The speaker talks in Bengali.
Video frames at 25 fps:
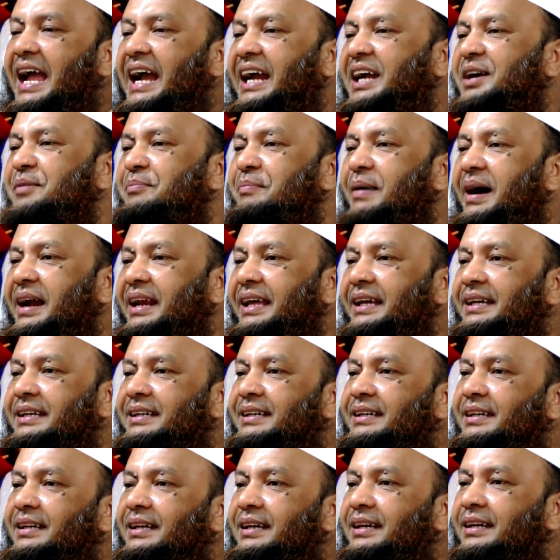একবারেই
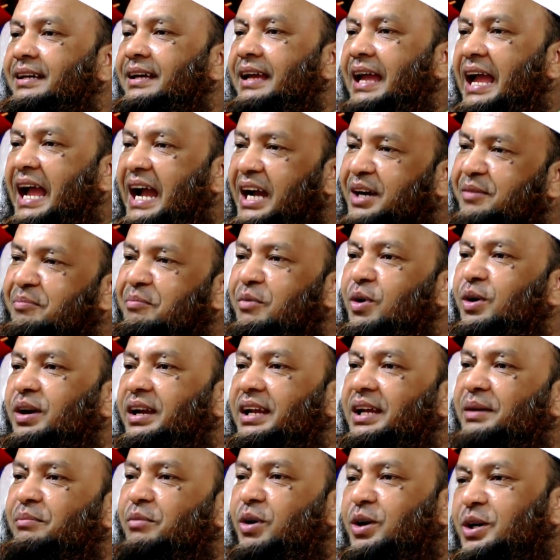এক
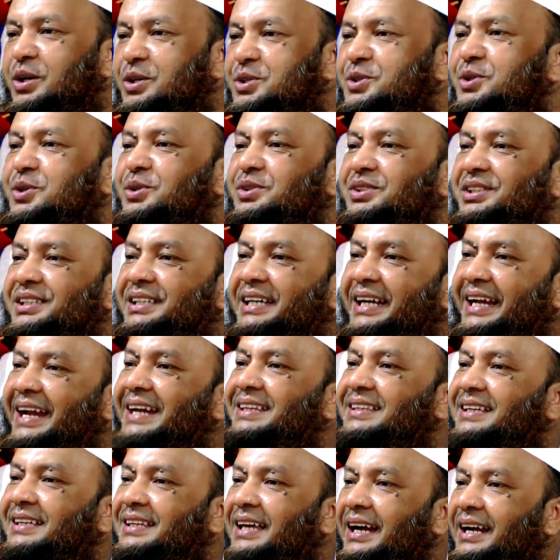মনে মনোযোগ দিয়ে
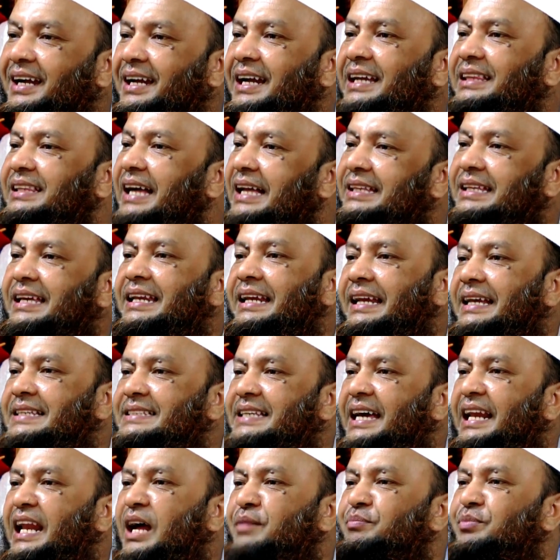খেতে থাকে তাদেরকে
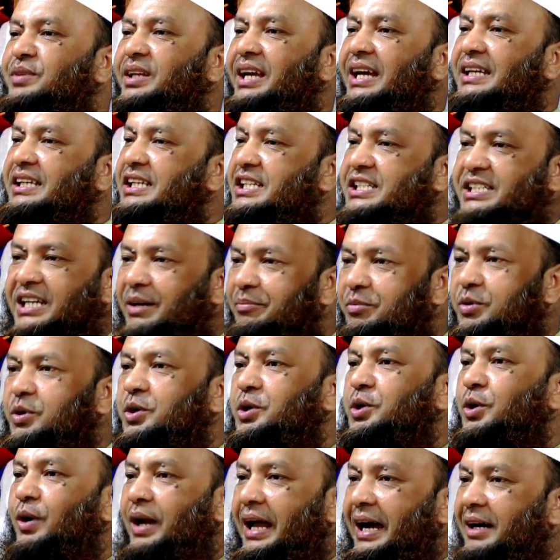সালাম দিয়ে ডিস্টার্ব
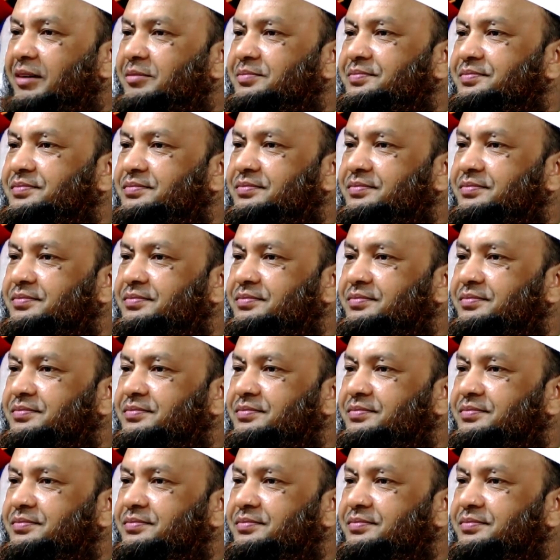করিও না